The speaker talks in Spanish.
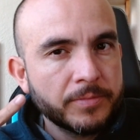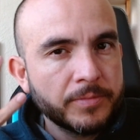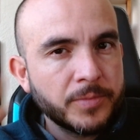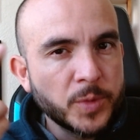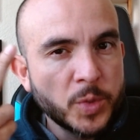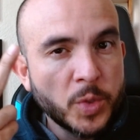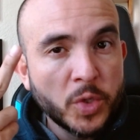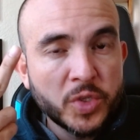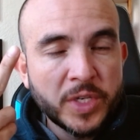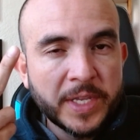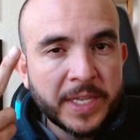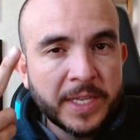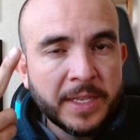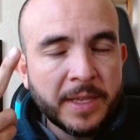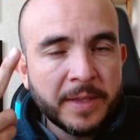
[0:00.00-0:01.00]
Dos
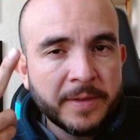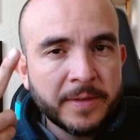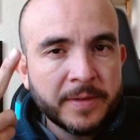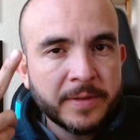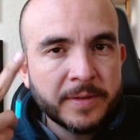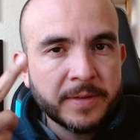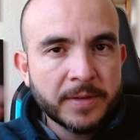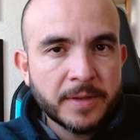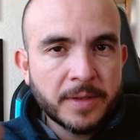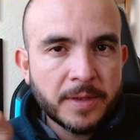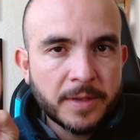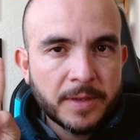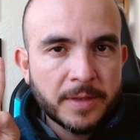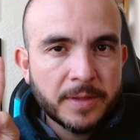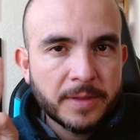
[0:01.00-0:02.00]
liguillas,
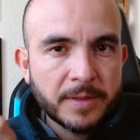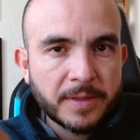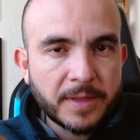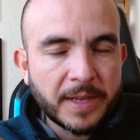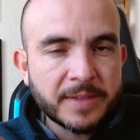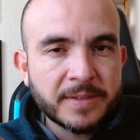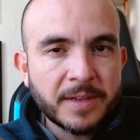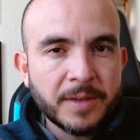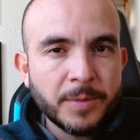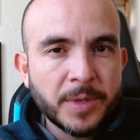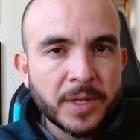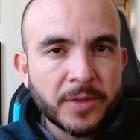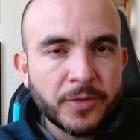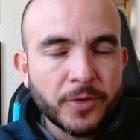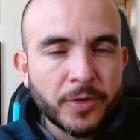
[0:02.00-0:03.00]
tres
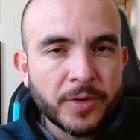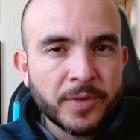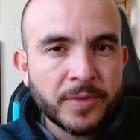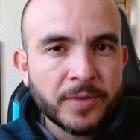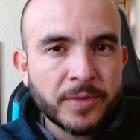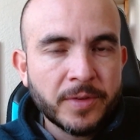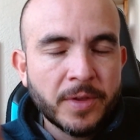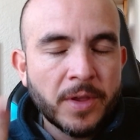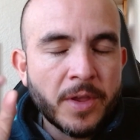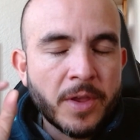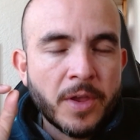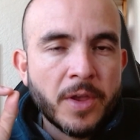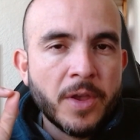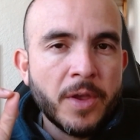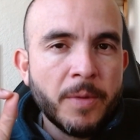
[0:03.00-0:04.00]
eliminaciones.
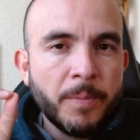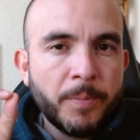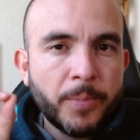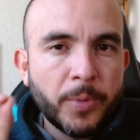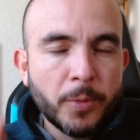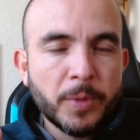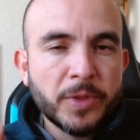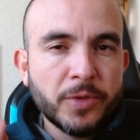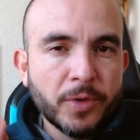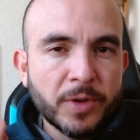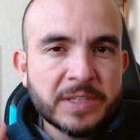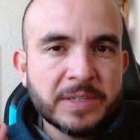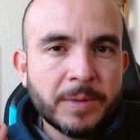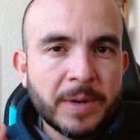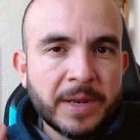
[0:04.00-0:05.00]
Prometió
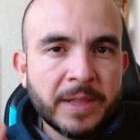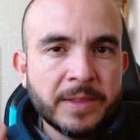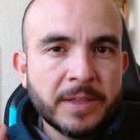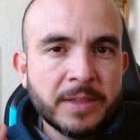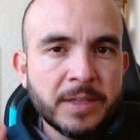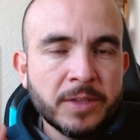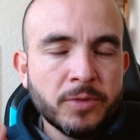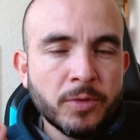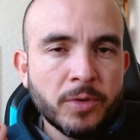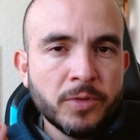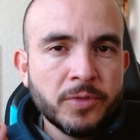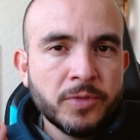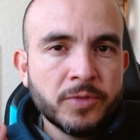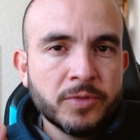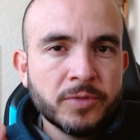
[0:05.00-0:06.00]
que se hablarían de
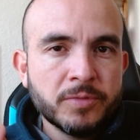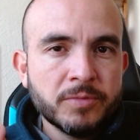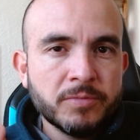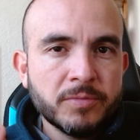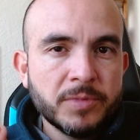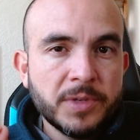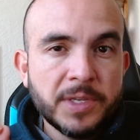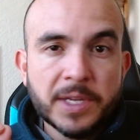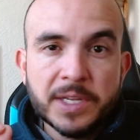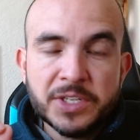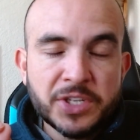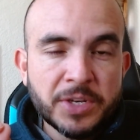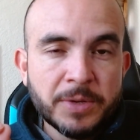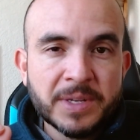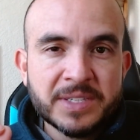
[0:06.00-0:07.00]
títulos y en
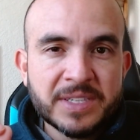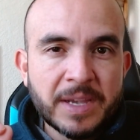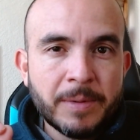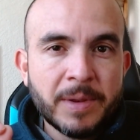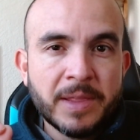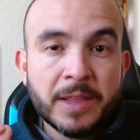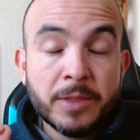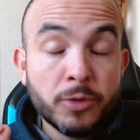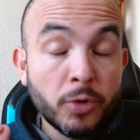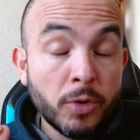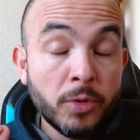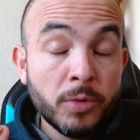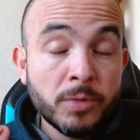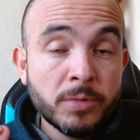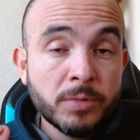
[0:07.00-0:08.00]
Chivas se habla de
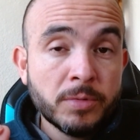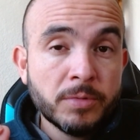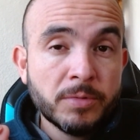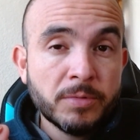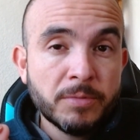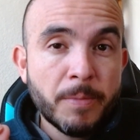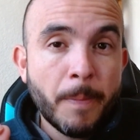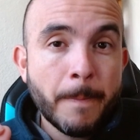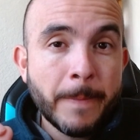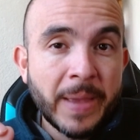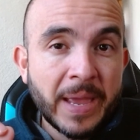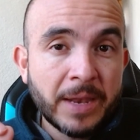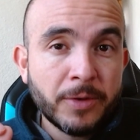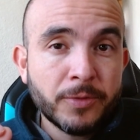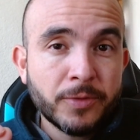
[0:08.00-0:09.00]
todo
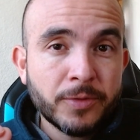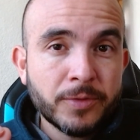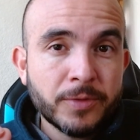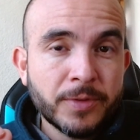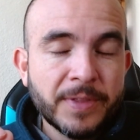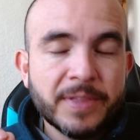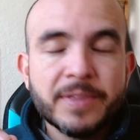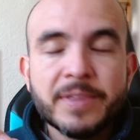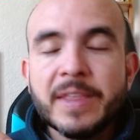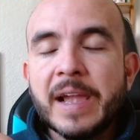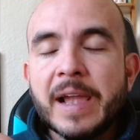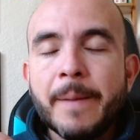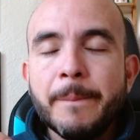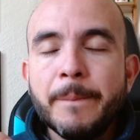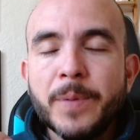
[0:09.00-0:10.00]
menos de
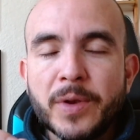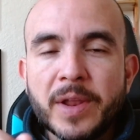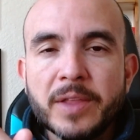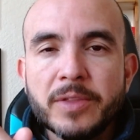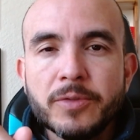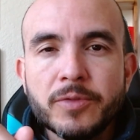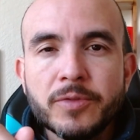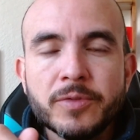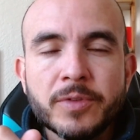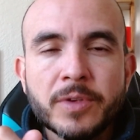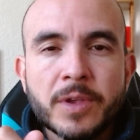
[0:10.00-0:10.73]
campeonatos.